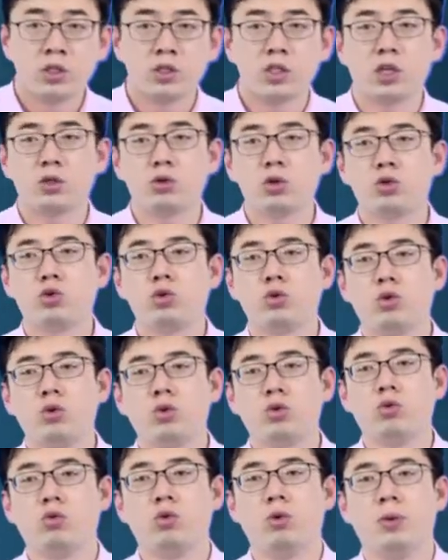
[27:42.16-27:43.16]
在最
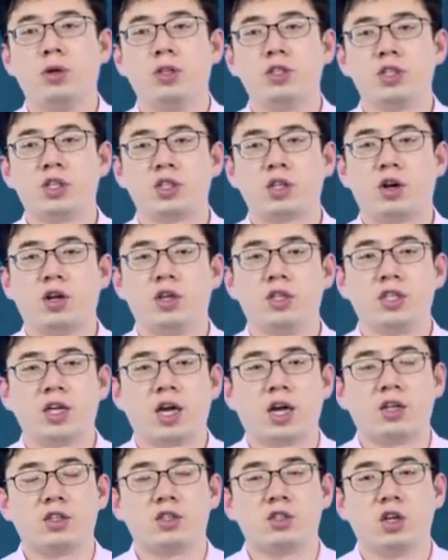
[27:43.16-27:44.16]
初，我们介绍了一
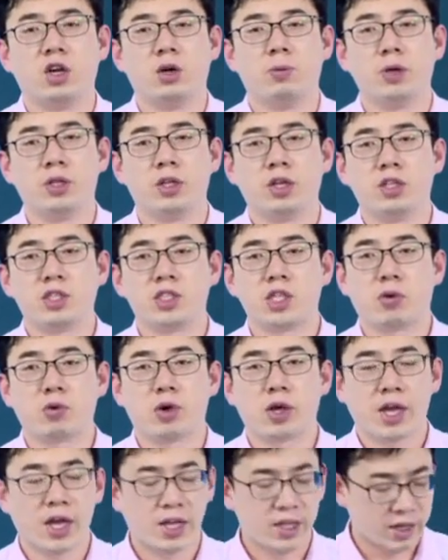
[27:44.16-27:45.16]
下成本的相
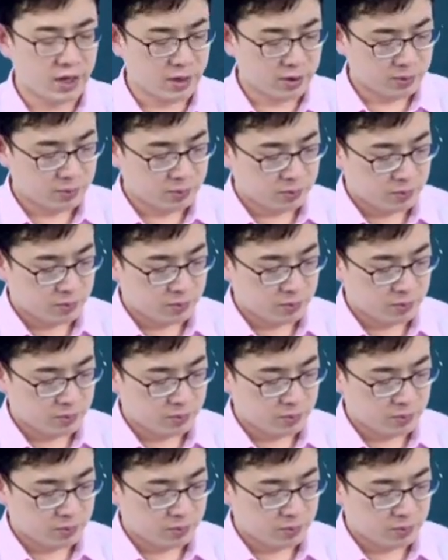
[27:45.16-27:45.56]
关概念，